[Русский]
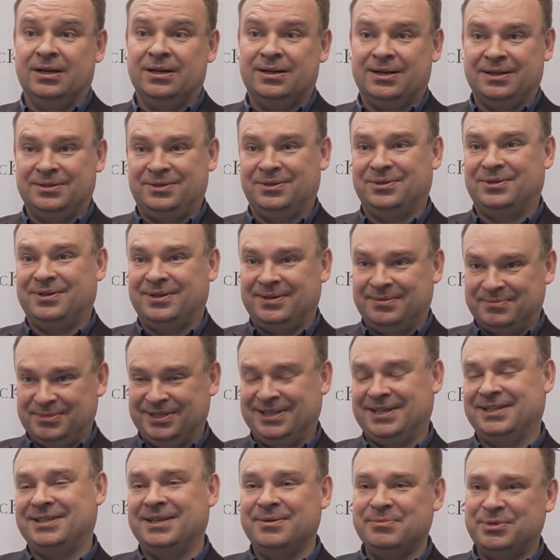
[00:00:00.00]
которые, мы
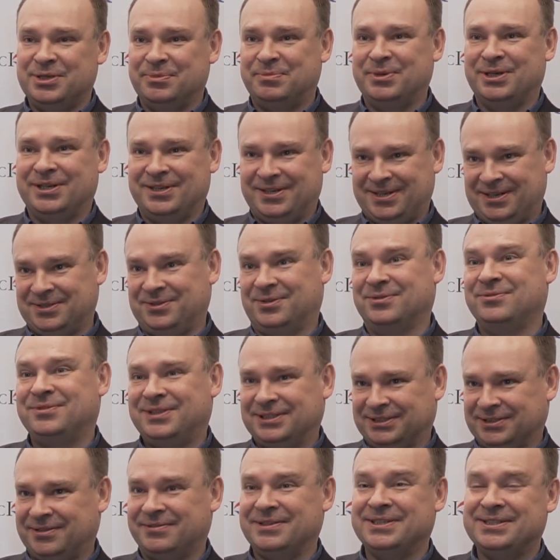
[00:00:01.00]
надеемся, перерастут в
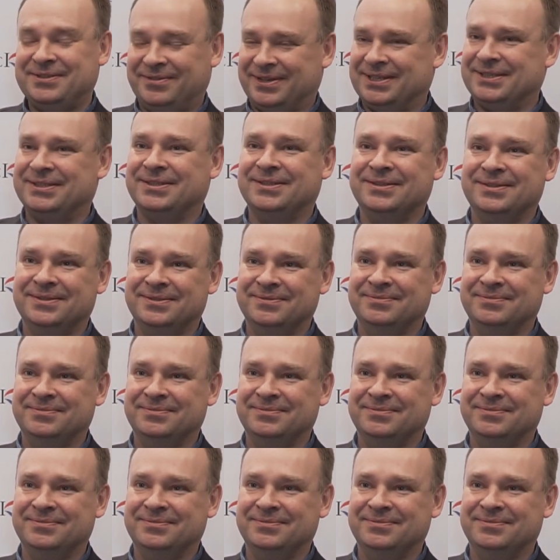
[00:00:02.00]
деловые связи.